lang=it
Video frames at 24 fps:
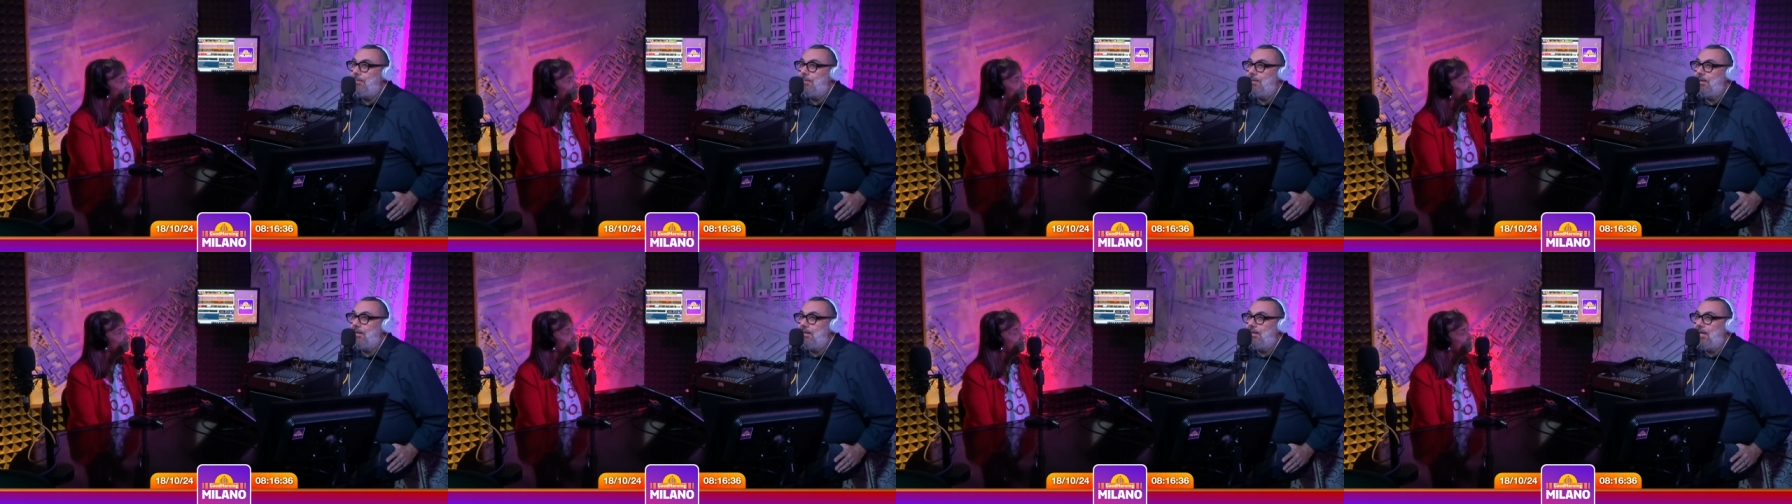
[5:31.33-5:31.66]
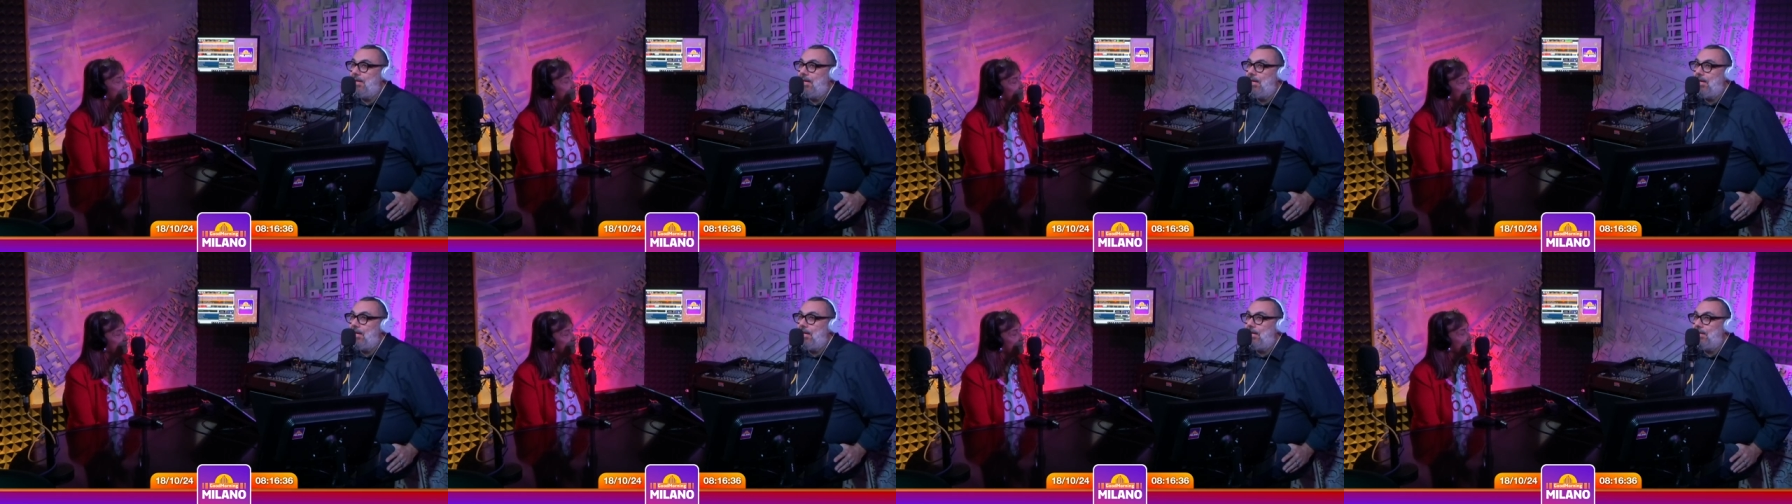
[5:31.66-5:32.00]

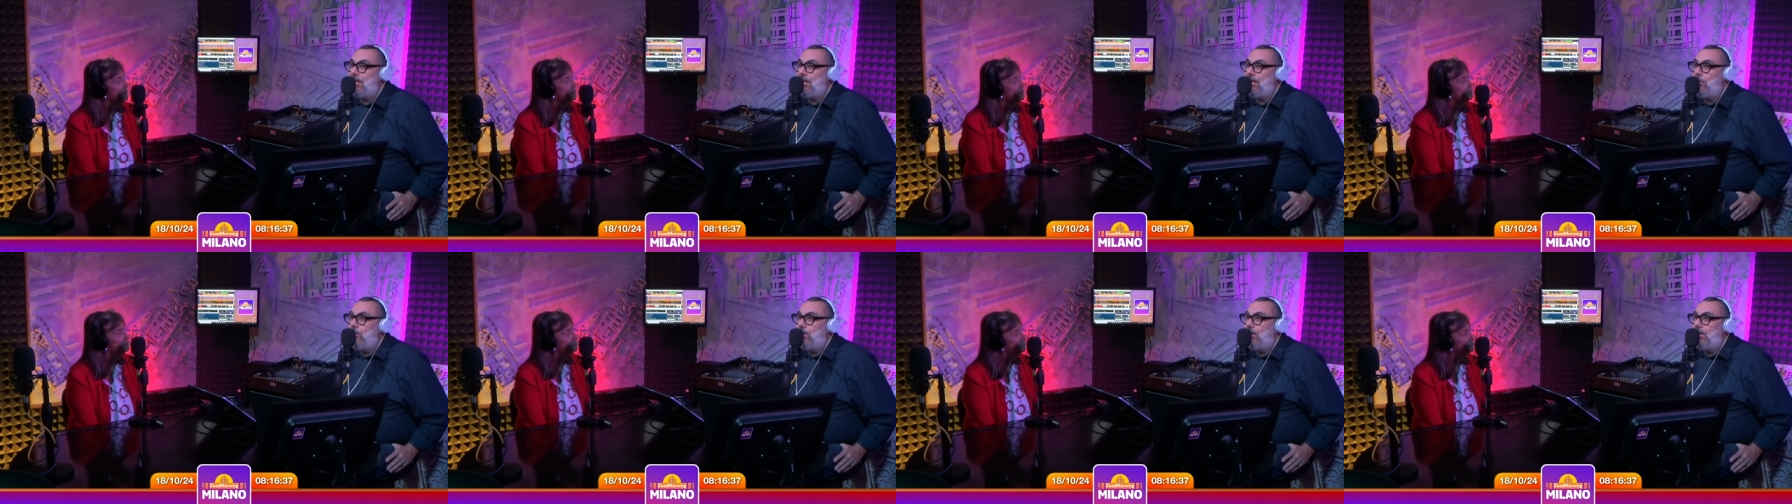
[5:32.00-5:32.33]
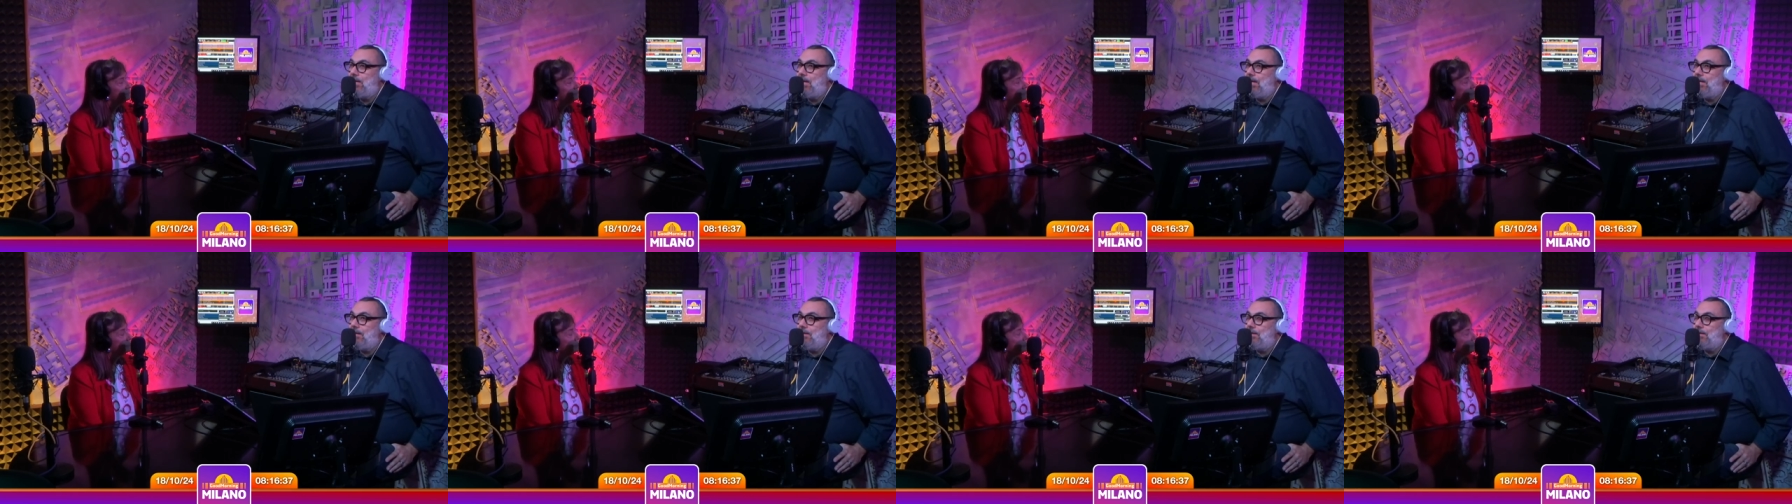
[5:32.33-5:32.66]
perché nel
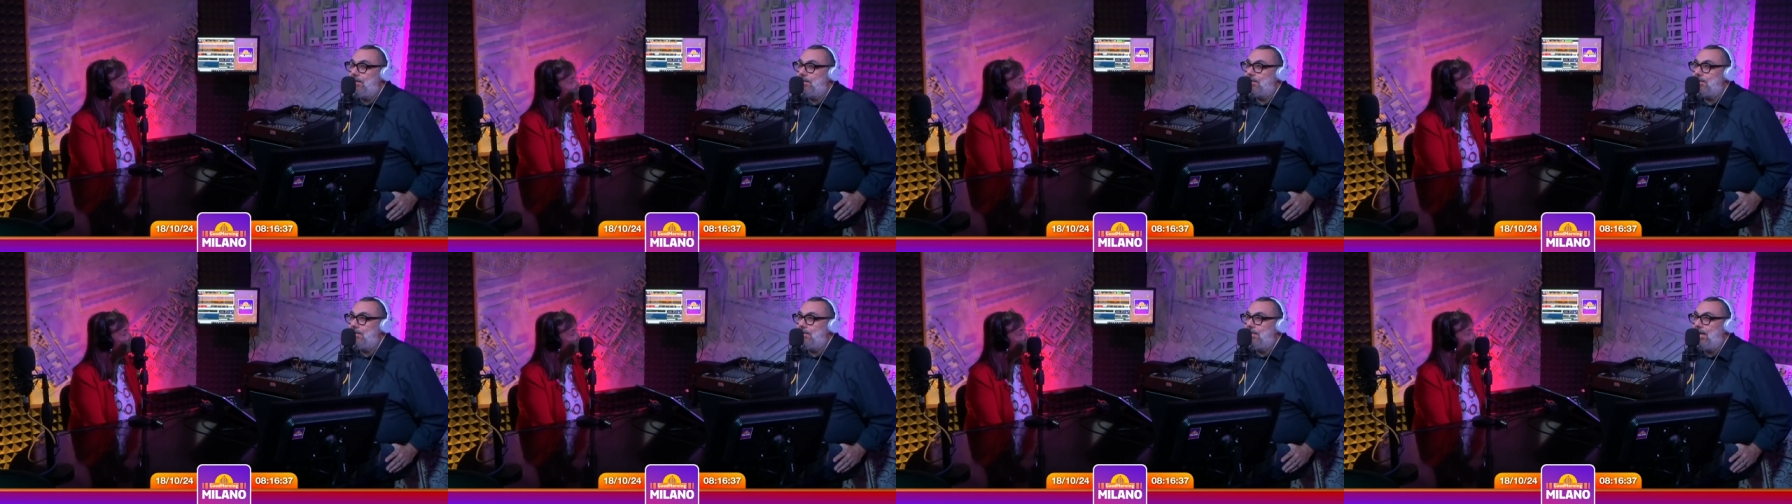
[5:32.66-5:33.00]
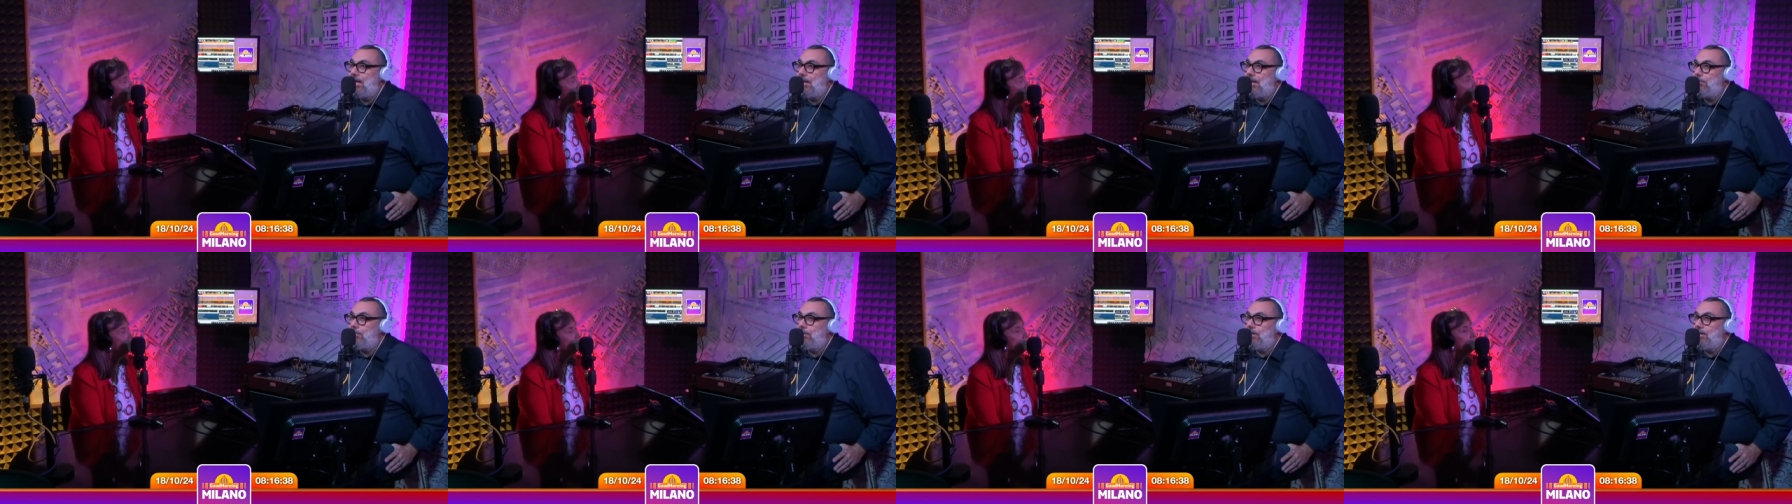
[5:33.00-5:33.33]
weekend si
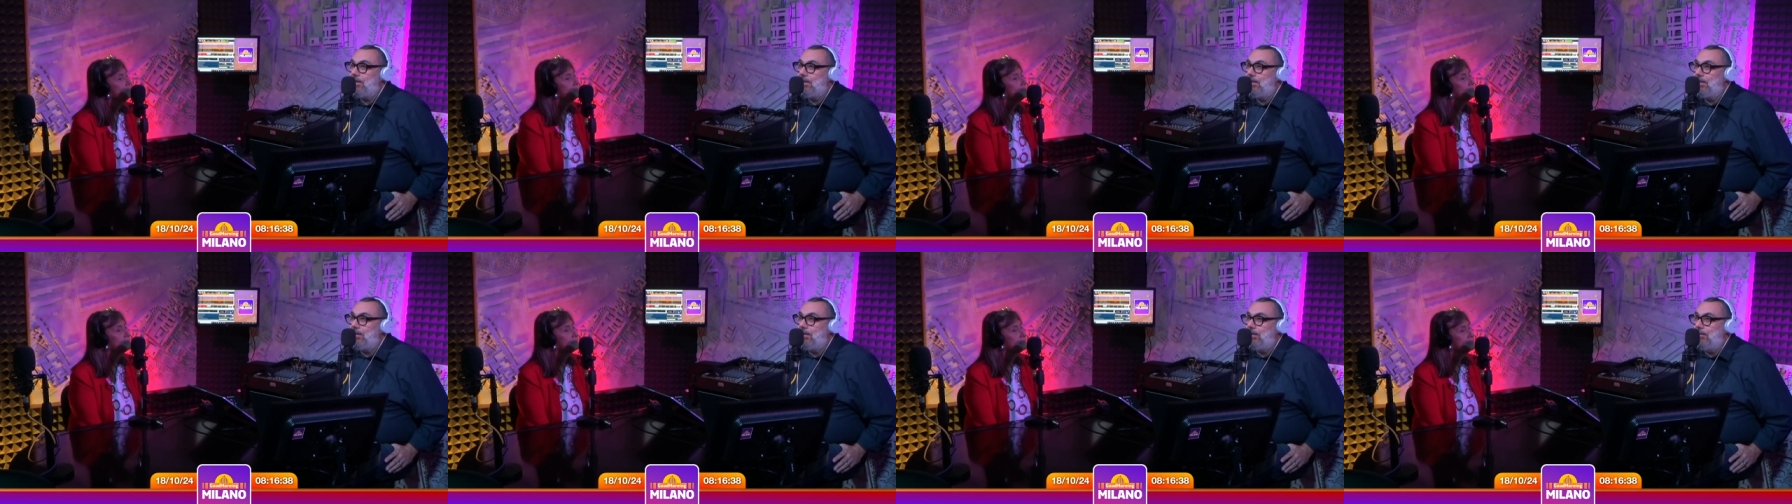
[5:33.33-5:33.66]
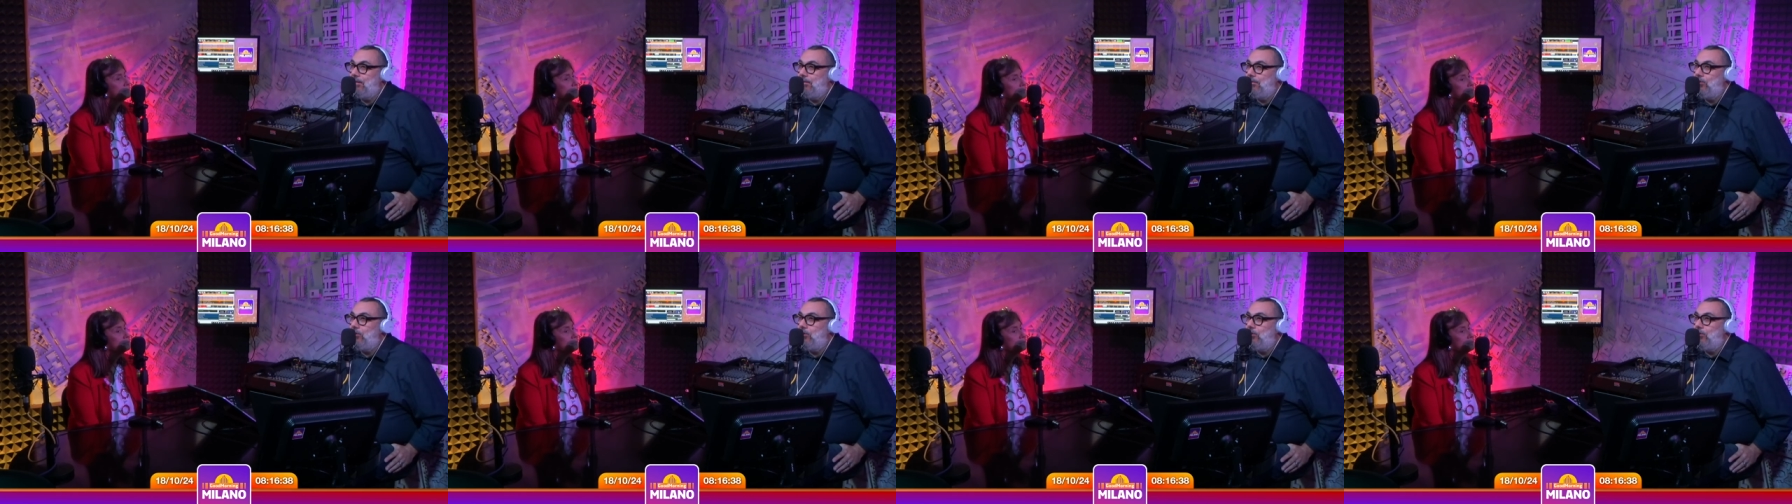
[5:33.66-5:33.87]
apre,